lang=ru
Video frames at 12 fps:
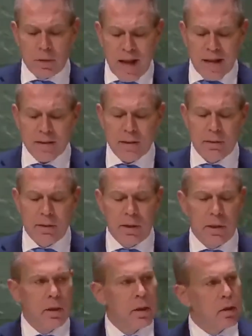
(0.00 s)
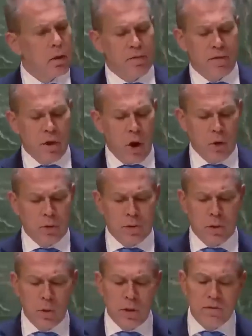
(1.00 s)
тех, кто вторгается в
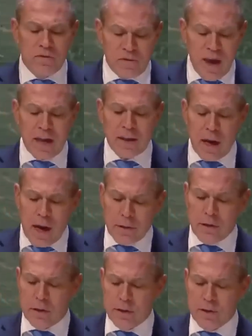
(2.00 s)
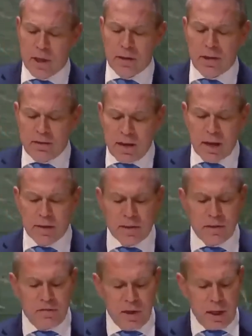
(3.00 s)
чужие страны и нападает на
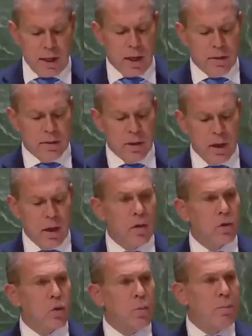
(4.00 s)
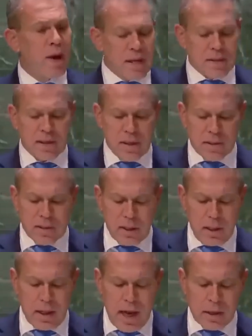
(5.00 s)
гражданских, Упрекать
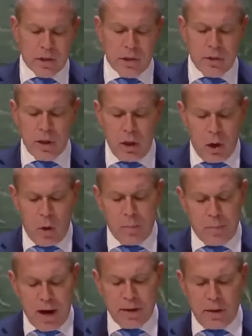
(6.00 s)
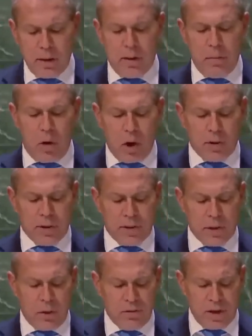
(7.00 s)
демократию Израиля, соблюдающую
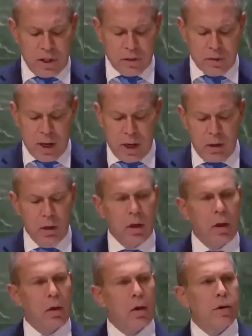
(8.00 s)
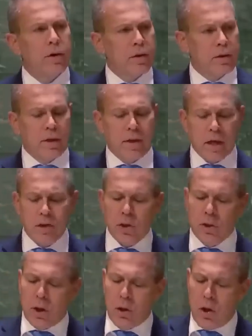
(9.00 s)
законы в нарушении международного
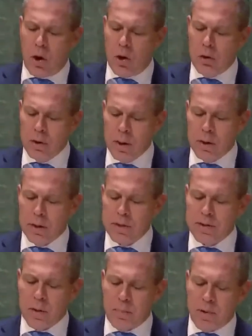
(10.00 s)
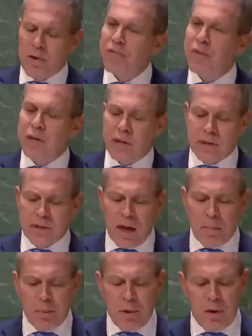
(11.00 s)
права, яркий пример
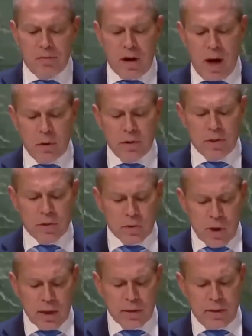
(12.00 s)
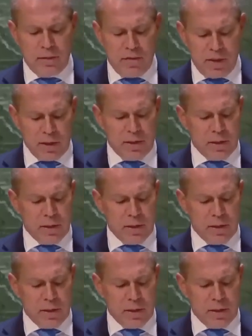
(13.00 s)
разрушительного воздействия этой